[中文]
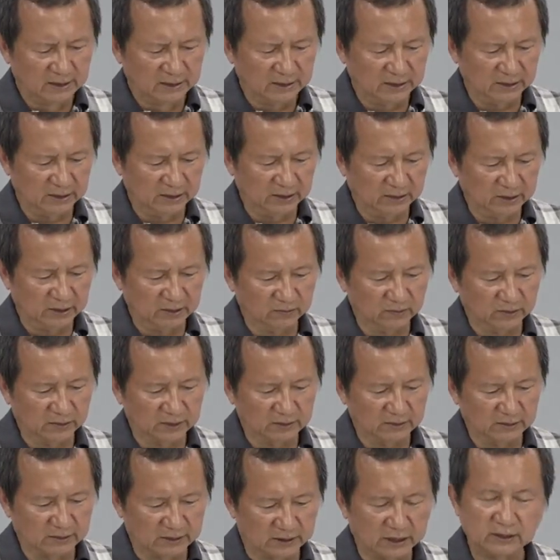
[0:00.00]
因因为
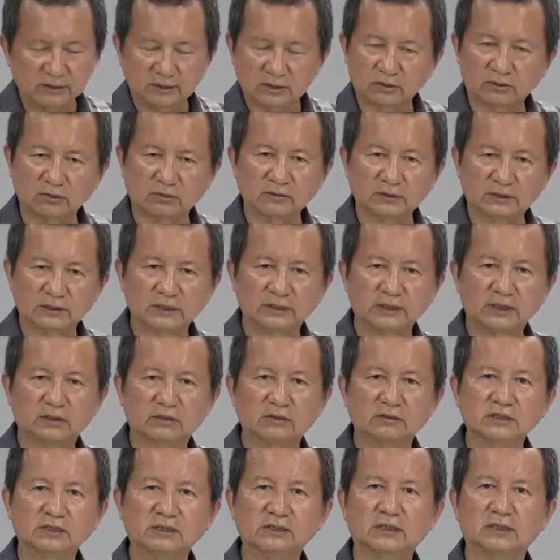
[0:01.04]
其实都这些
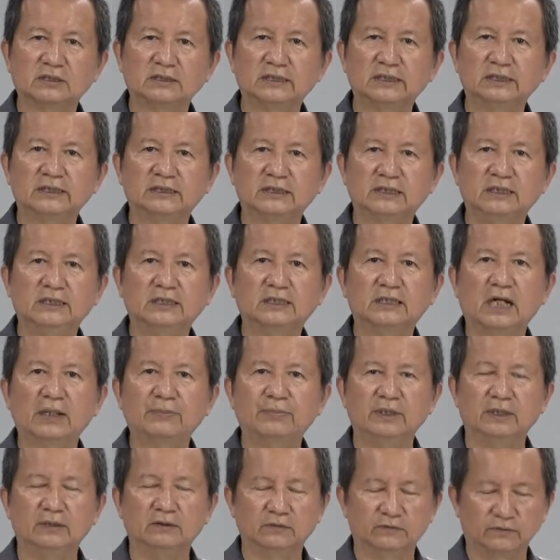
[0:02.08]
东西的替替代
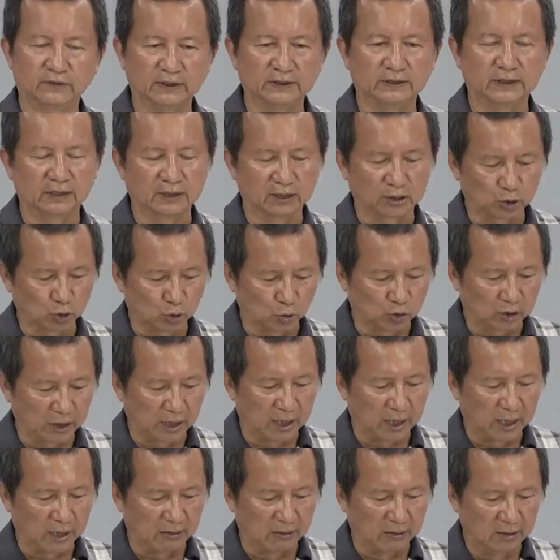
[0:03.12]
品非常的多
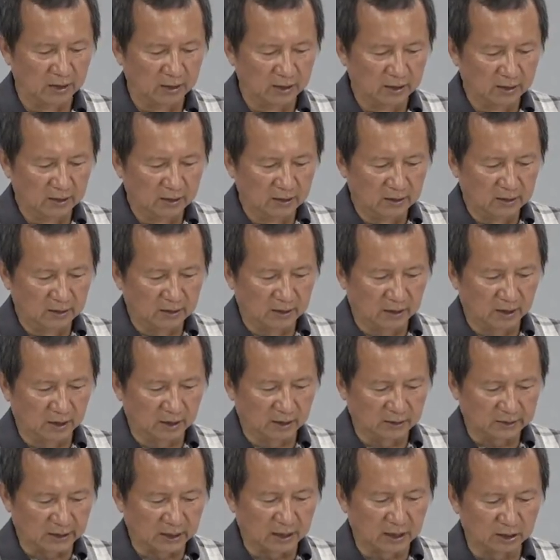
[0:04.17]
了哈。
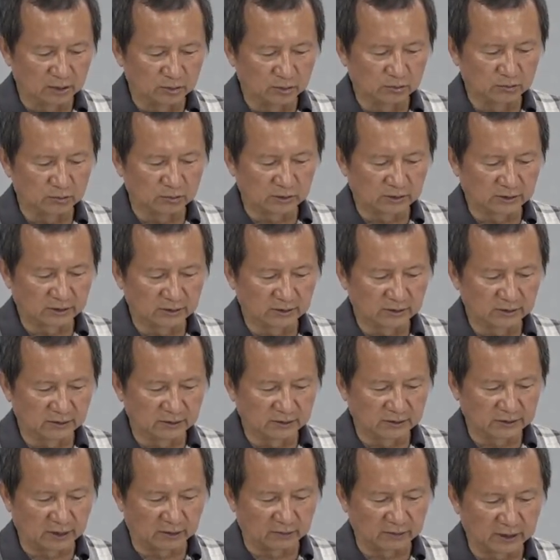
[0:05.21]
啊，当然如果是
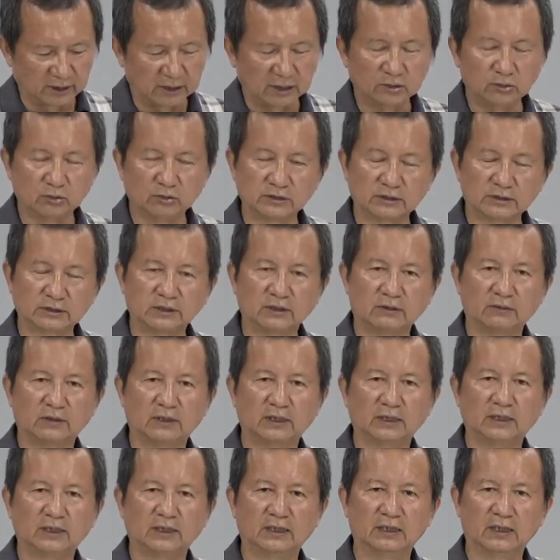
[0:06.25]
少了一根螺丝的
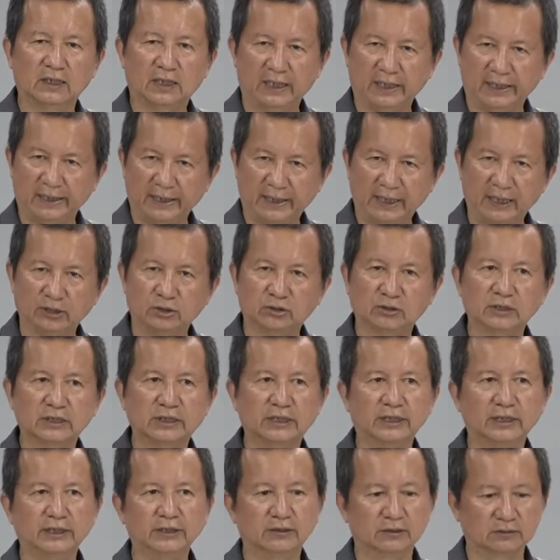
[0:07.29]
话呢，还还都
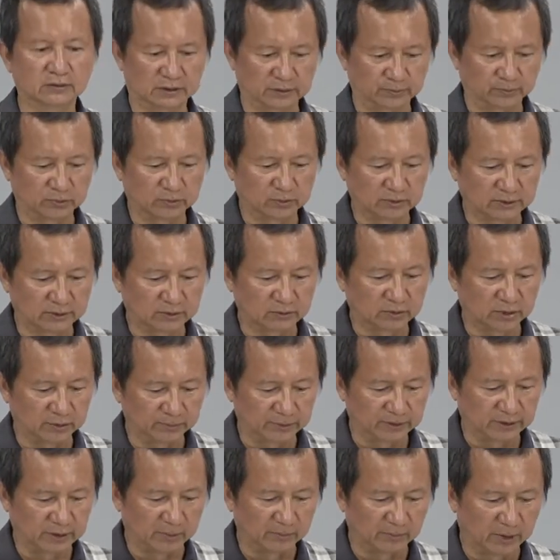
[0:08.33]
可以用，只不过是会
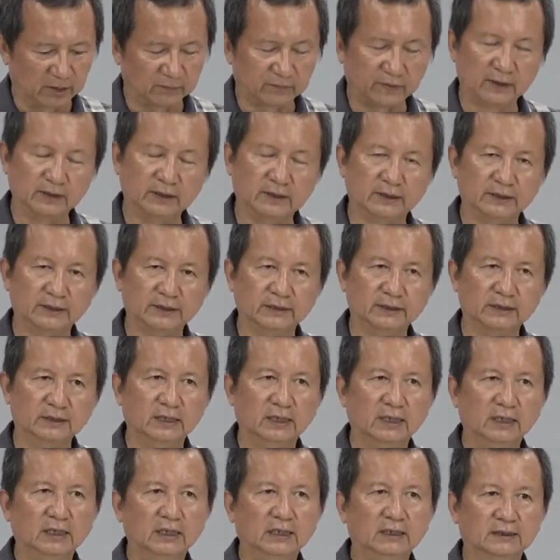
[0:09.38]
比较麻烦而已。
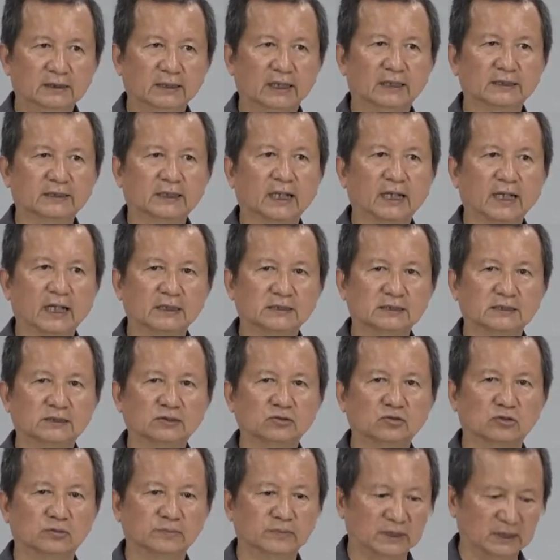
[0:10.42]
那大概这
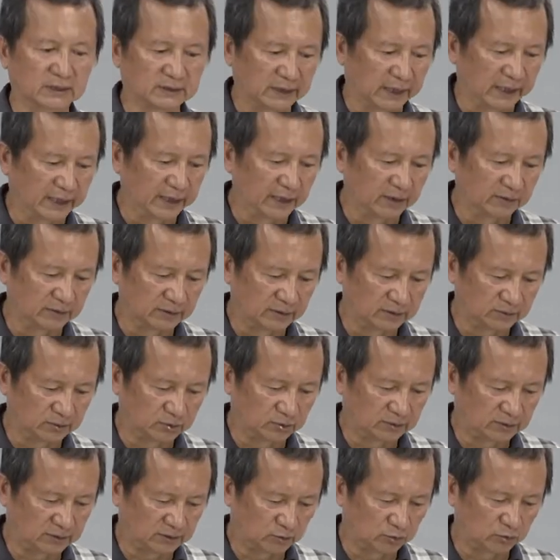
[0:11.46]
是我们的材料，
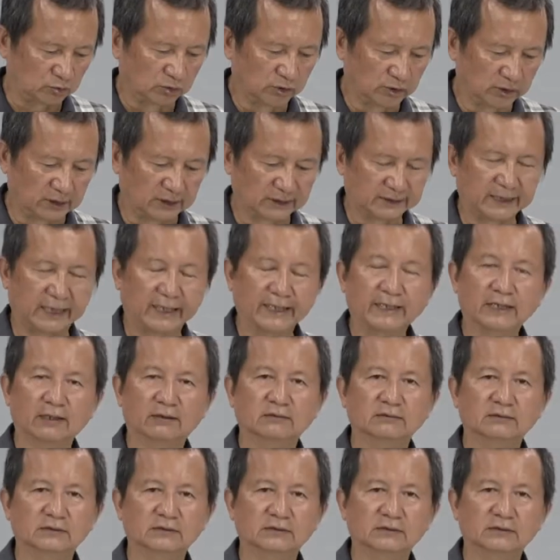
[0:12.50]
所有的材料